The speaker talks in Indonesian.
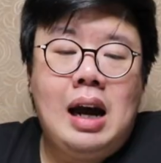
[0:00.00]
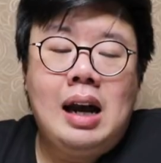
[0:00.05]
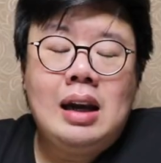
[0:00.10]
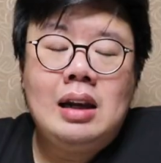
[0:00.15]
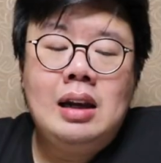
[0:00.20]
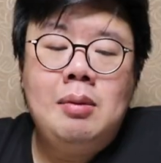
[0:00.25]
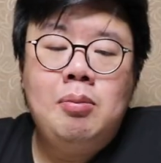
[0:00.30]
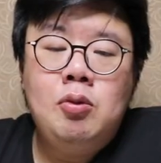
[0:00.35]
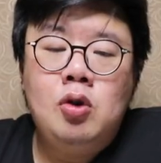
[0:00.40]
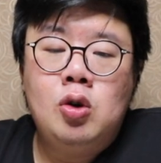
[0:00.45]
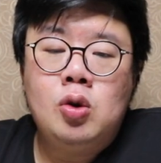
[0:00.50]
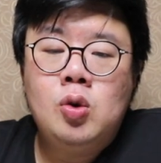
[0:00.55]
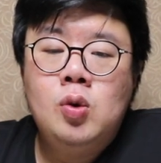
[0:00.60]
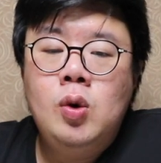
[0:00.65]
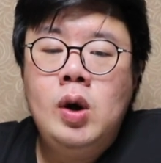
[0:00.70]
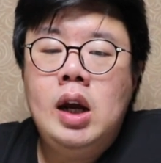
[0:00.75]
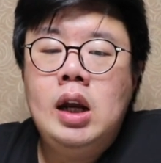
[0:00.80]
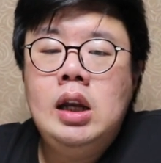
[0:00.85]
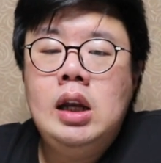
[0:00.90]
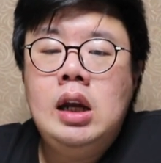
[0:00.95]
karena menurut
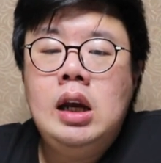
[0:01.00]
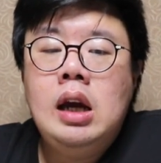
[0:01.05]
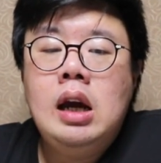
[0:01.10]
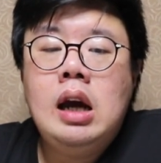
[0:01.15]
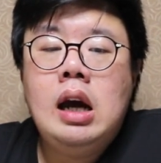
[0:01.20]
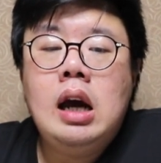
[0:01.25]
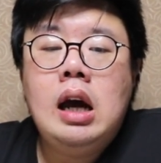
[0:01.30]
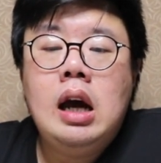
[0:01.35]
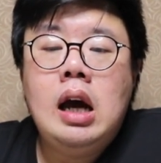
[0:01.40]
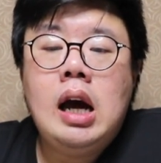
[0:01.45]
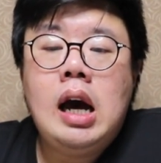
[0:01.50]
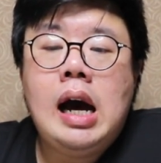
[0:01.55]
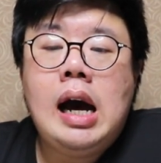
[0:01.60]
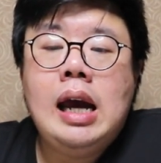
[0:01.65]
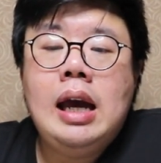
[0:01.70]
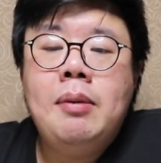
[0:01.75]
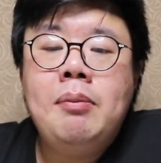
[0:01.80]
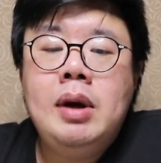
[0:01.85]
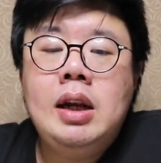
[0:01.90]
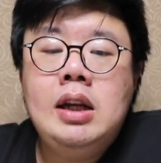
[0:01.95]
gue ini
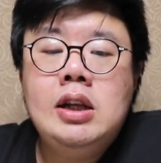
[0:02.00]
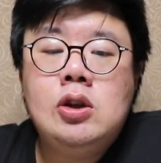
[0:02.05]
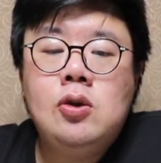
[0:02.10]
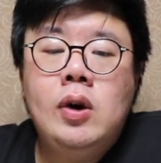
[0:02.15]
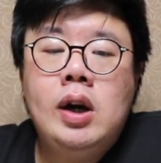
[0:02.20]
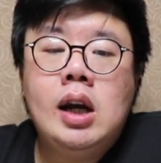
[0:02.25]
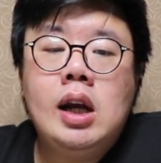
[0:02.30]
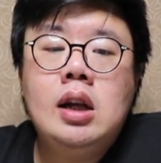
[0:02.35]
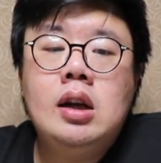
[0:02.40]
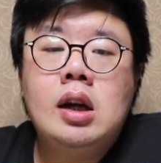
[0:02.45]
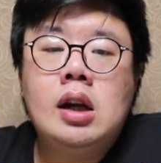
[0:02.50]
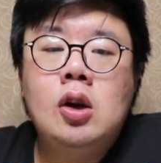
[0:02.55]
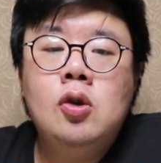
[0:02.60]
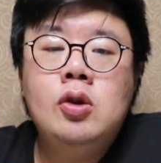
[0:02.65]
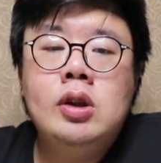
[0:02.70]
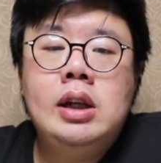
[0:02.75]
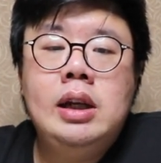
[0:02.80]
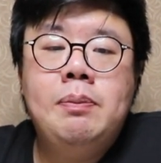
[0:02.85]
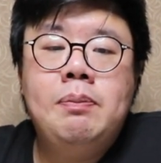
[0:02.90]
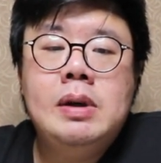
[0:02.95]
ayamnya disuirnya
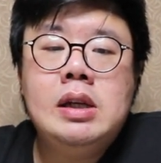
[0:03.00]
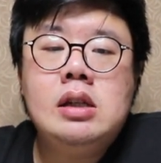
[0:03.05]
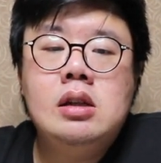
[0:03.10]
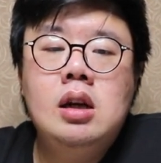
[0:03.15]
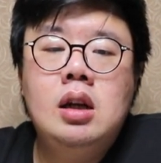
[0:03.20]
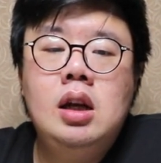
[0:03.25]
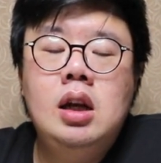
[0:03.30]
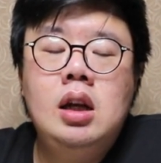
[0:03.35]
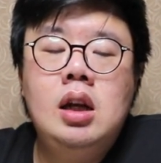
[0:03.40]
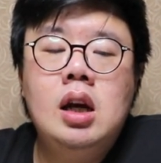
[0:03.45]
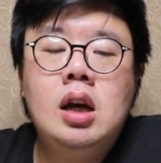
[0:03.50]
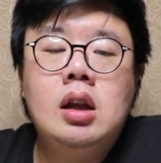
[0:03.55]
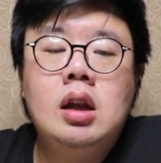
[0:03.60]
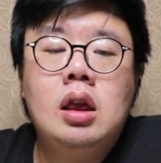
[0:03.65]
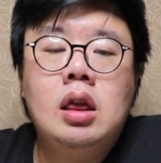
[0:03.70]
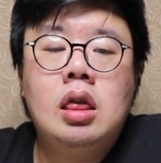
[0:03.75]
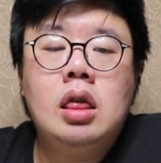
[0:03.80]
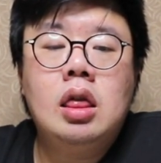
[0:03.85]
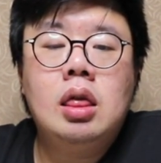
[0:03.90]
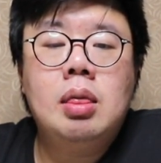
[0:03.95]
terlalu tipis, jadi dia
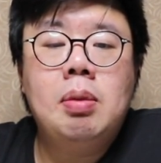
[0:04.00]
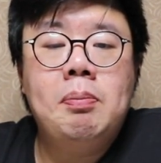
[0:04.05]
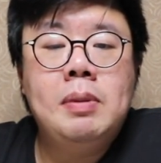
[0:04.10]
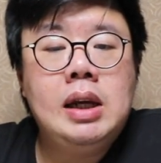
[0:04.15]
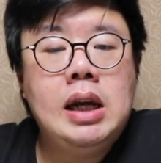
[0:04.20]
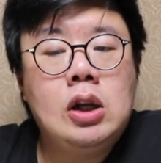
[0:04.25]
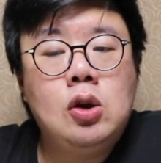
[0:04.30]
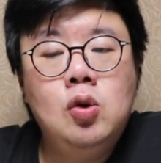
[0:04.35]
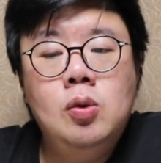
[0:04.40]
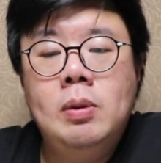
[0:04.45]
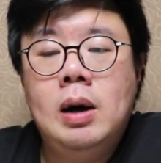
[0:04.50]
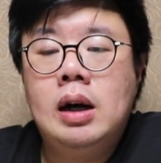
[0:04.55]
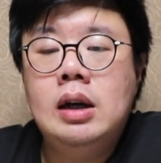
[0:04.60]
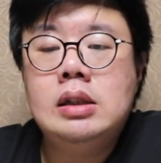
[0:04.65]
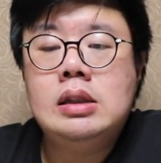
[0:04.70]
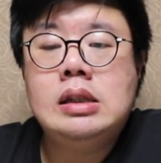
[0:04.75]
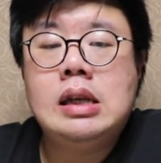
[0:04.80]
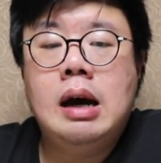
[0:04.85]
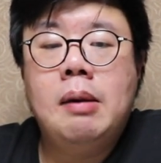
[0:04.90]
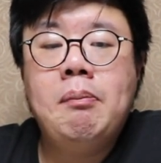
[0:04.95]
menyatu
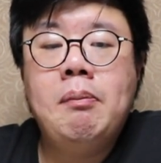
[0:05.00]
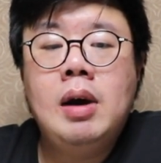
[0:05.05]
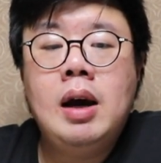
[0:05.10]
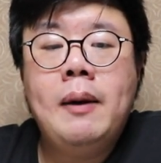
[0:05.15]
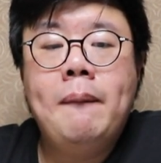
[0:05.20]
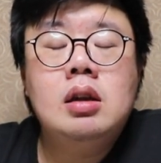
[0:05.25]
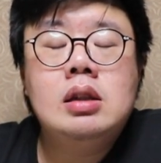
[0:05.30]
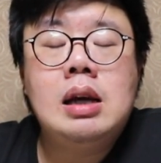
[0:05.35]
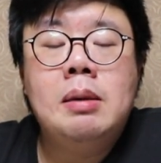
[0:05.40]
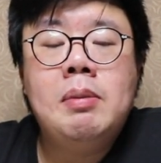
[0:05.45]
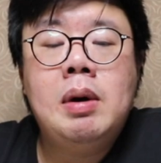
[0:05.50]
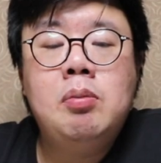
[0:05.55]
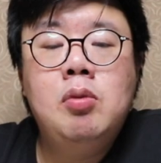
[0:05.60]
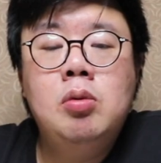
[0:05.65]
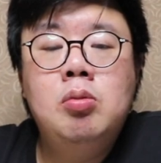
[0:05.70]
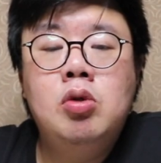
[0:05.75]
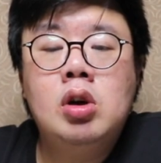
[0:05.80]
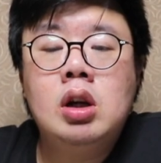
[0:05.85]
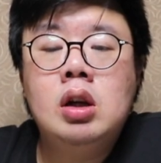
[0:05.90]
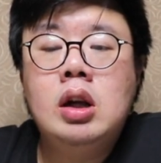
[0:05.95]
banget sama sama
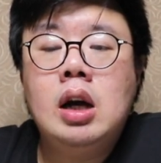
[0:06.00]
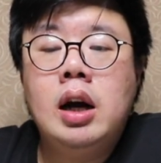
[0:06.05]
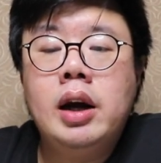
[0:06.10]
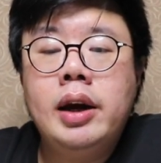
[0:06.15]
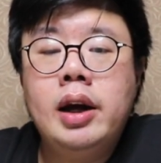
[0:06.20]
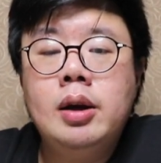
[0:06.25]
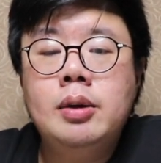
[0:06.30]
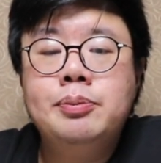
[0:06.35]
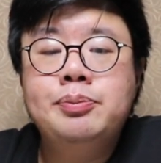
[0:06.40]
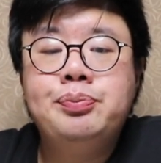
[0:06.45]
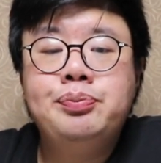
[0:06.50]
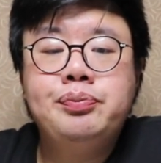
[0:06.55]
bumbu rendangnya